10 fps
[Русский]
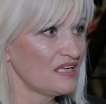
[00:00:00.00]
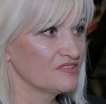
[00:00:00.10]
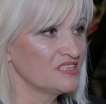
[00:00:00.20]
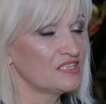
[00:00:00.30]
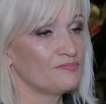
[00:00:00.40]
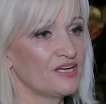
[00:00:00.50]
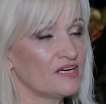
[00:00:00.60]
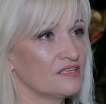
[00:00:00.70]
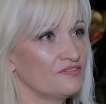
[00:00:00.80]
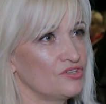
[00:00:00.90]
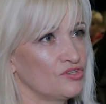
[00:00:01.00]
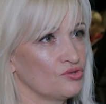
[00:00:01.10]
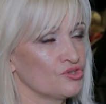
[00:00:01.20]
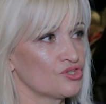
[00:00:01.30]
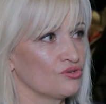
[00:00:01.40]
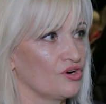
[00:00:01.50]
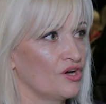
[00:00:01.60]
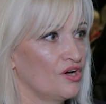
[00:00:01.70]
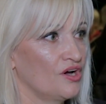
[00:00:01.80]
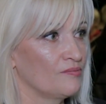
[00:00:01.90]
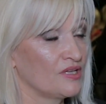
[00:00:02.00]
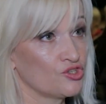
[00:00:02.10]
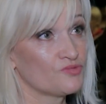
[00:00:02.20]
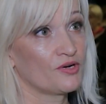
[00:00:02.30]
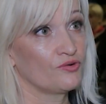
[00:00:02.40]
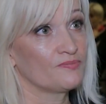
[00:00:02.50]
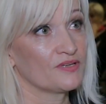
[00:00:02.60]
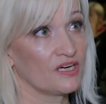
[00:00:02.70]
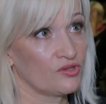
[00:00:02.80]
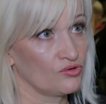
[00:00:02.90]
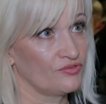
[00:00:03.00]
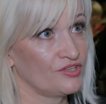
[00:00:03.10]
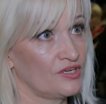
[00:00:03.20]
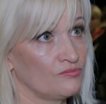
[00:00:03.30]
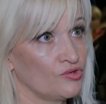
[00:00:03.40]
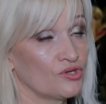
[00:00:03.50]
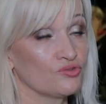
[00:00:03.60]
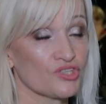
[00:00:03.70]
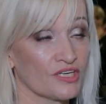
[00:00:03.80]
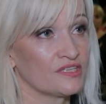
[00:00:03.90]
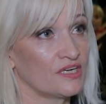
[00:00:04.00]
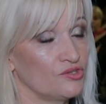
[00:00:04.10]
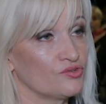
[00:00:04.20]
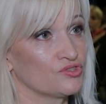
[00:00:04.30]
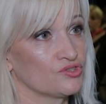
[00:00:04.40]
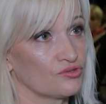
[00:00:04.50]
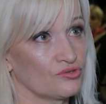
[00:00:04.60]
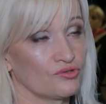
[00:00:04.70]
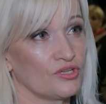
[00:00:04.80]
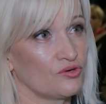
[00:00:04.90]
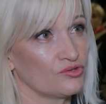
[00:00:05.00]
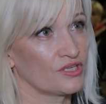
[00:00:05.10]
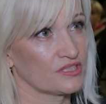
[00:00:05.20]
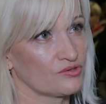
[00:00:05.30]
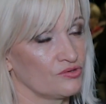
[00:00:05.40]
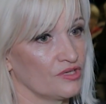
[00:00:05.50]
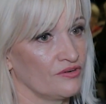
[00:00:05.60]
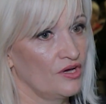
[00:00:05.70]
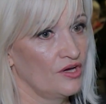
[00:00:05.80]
вы знаете, приятно видеть то, что молодежь приходит подготовленная, многие уже контролируют структуру дохода-расходов.